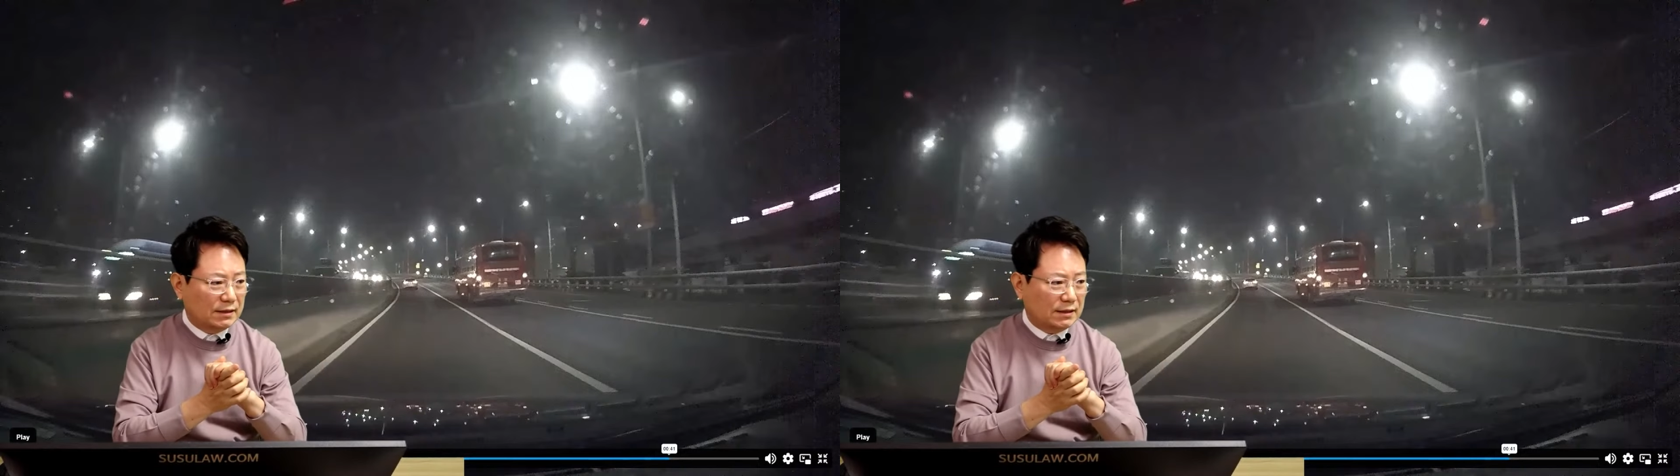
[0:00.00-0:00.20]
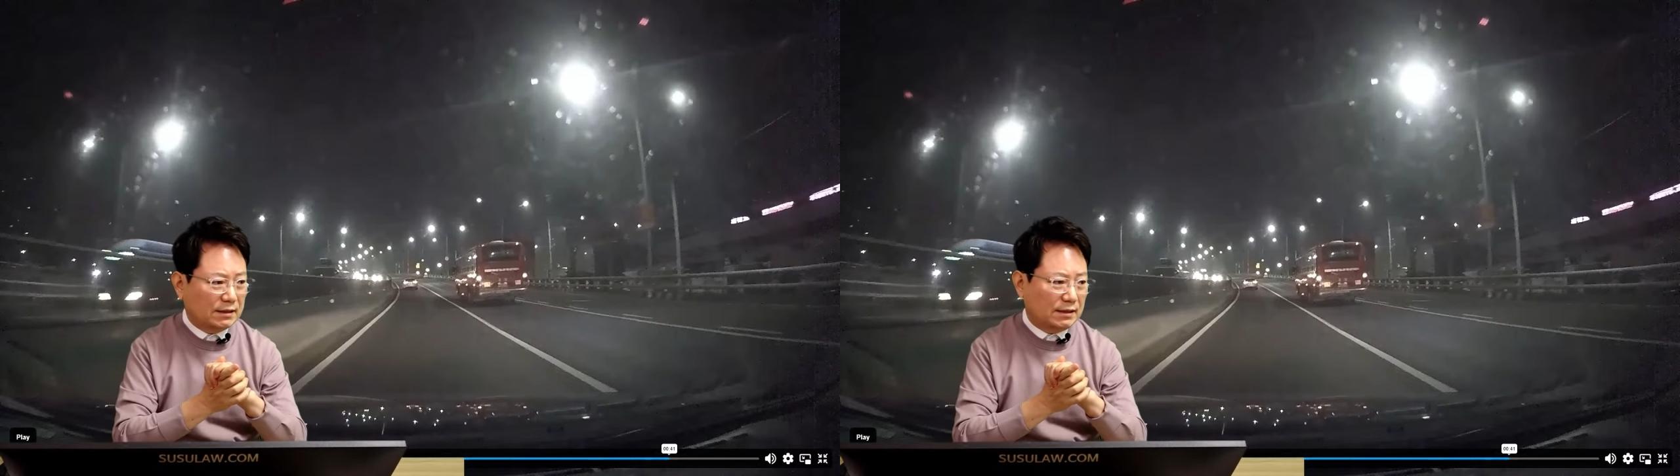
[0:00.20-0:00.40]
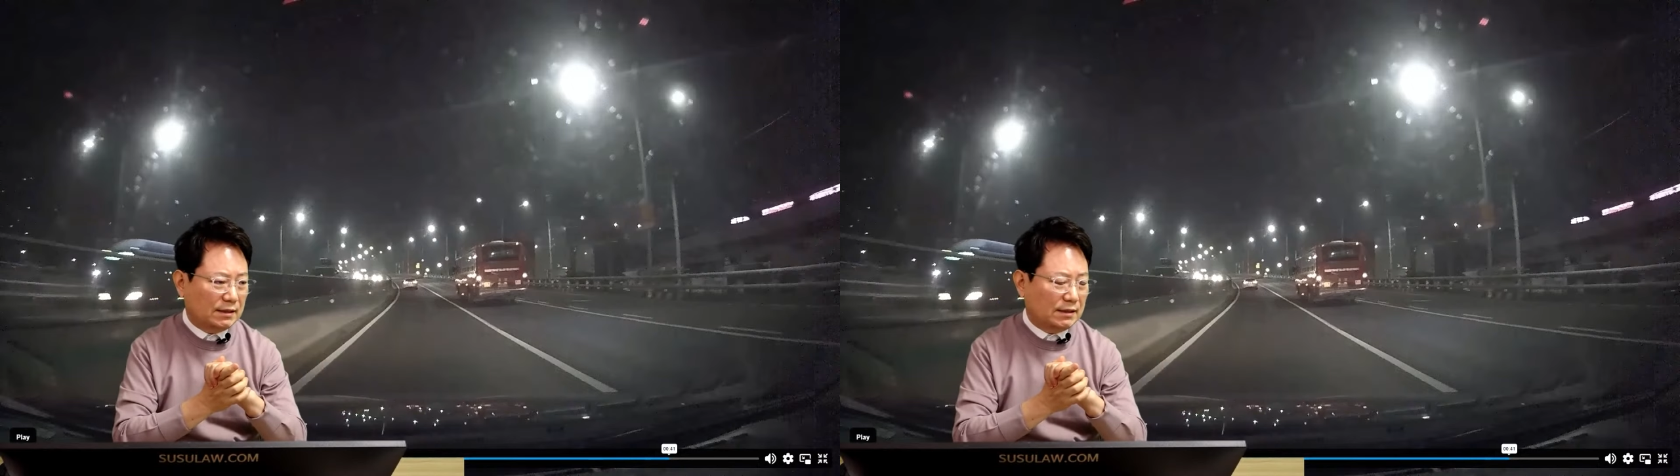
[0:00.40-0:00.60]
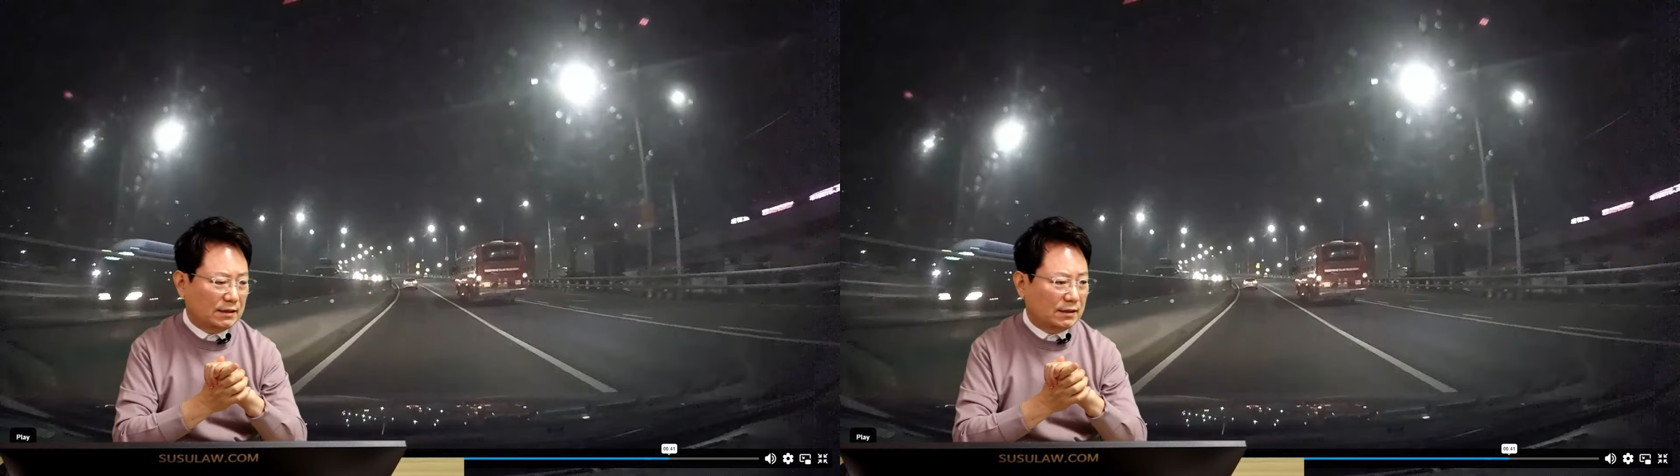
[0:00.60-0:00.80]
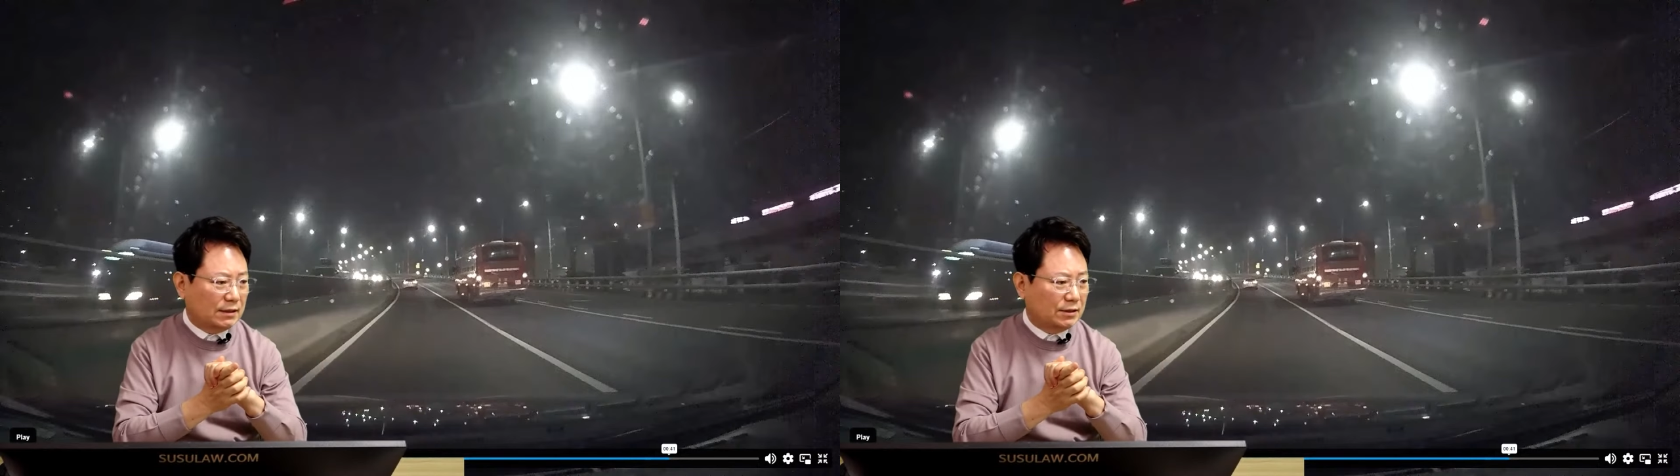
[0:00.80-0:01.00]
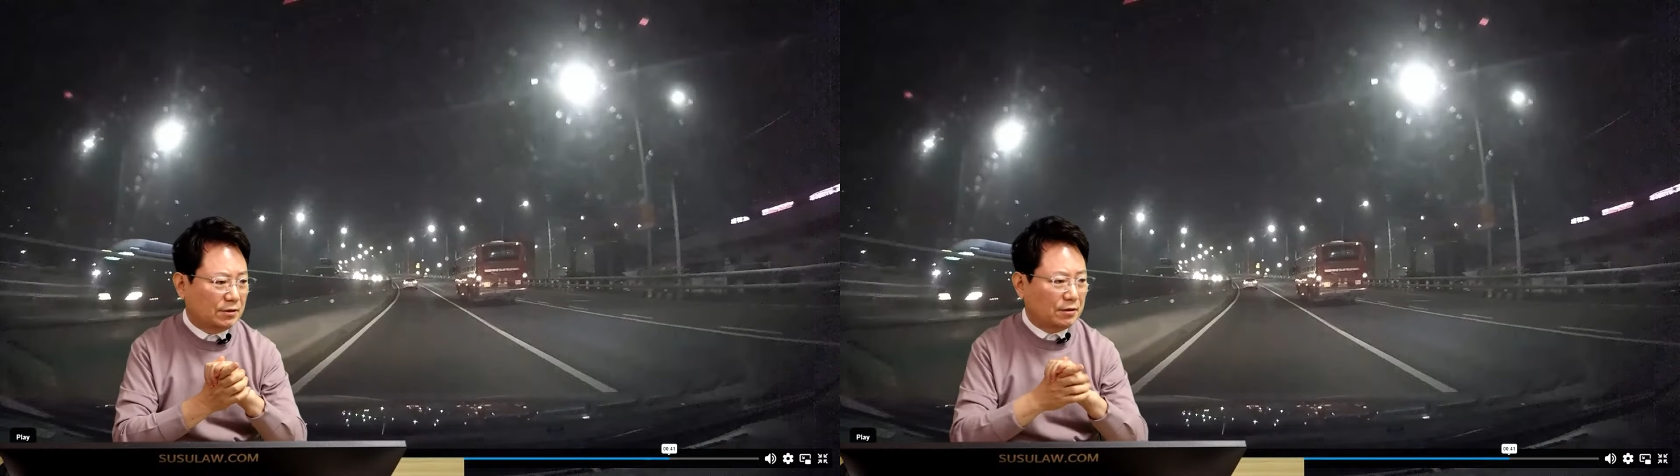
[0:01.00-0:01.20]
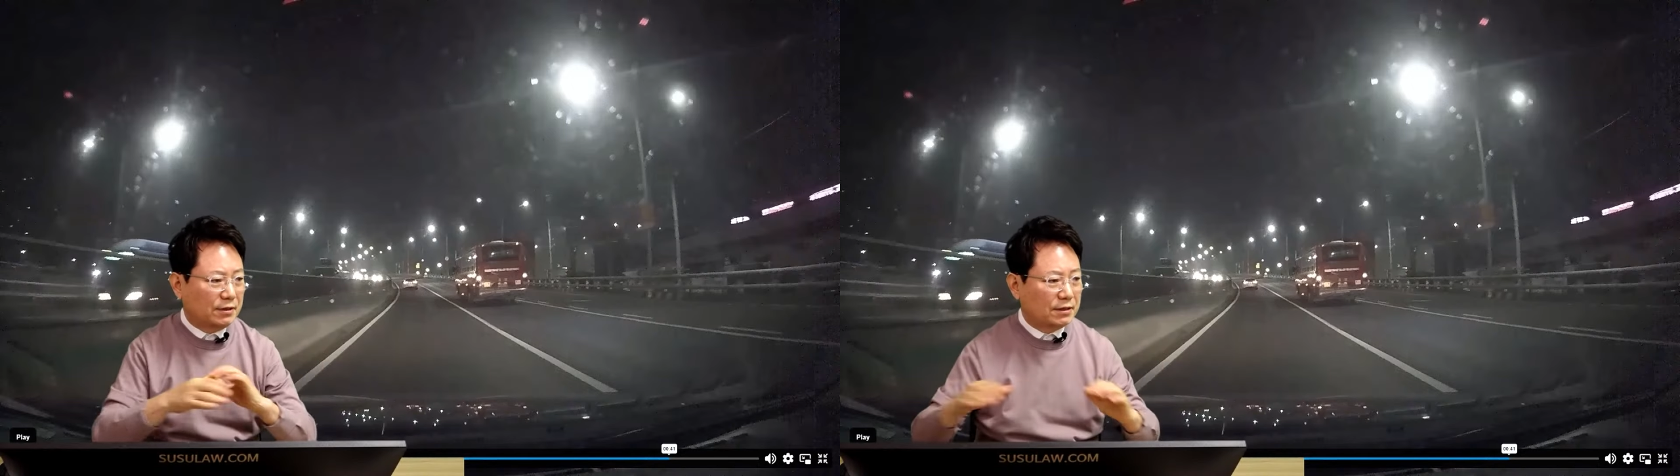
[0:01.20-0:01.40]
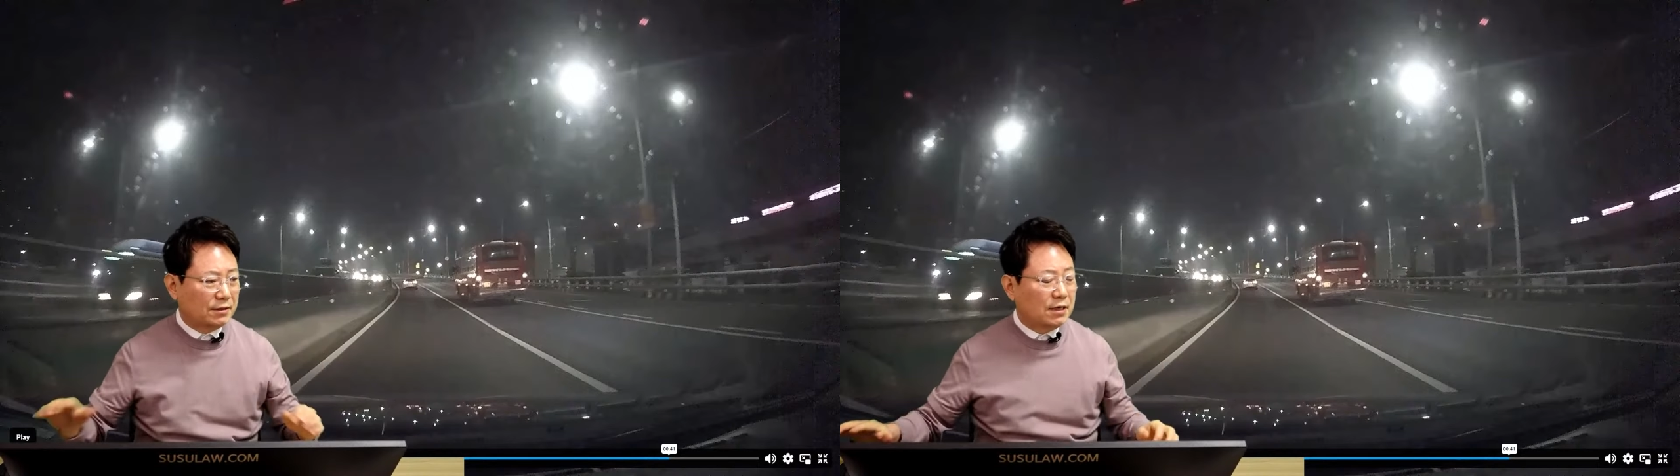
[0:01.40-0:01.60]
야
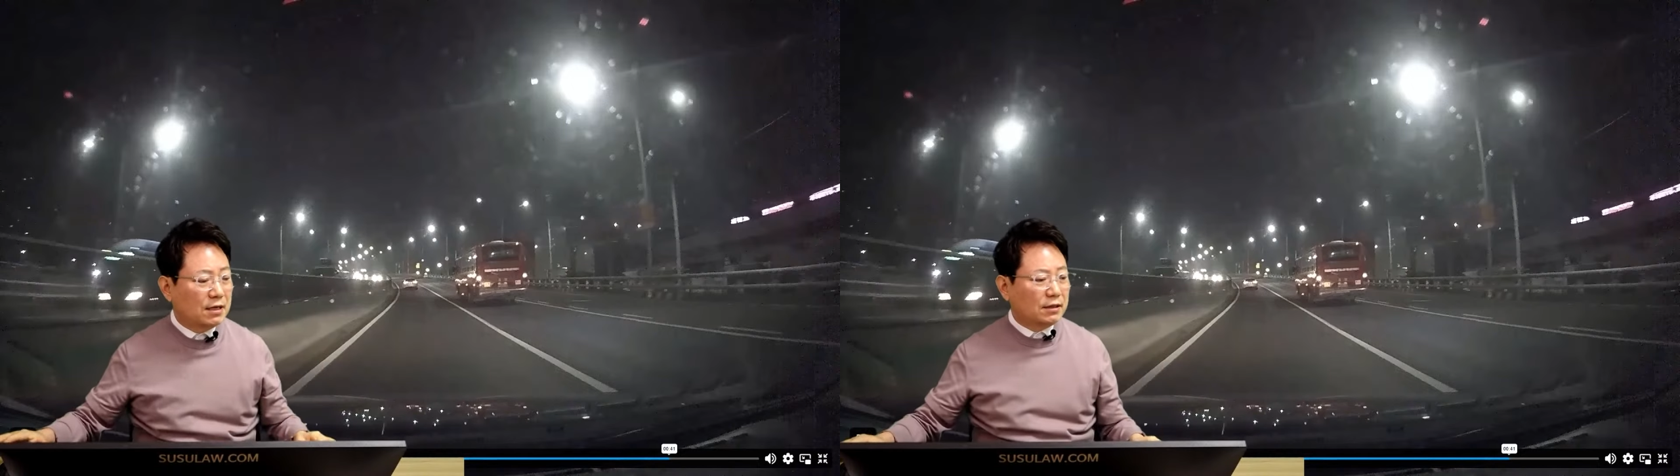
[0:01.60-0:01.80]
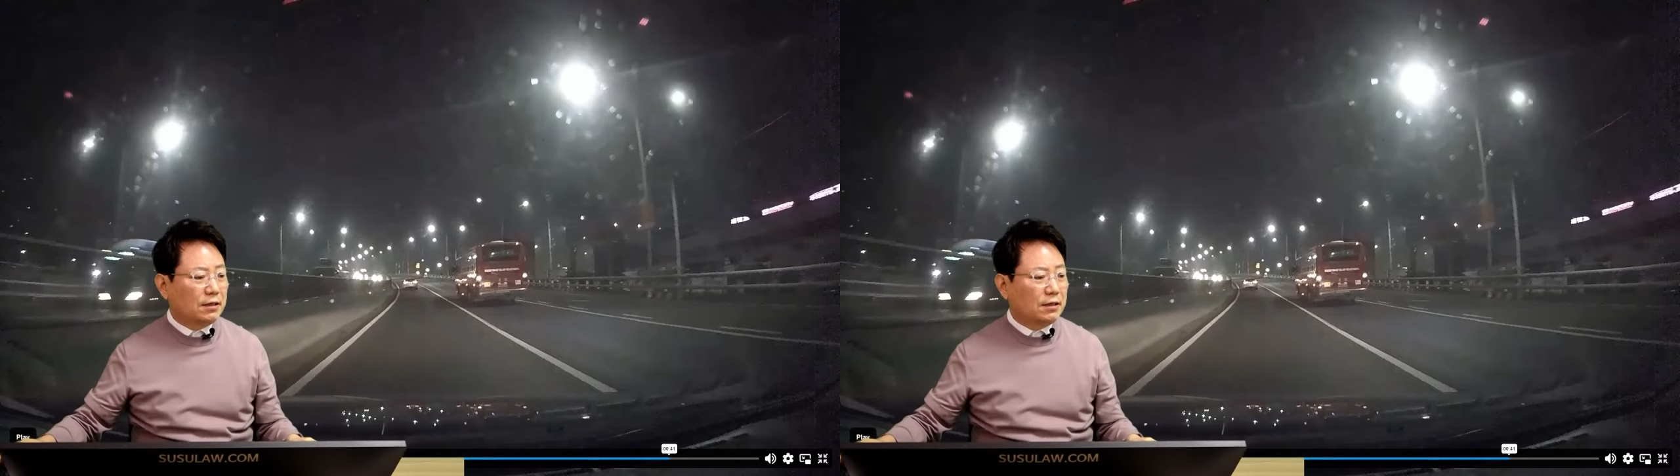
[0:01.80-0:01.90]
저런 데서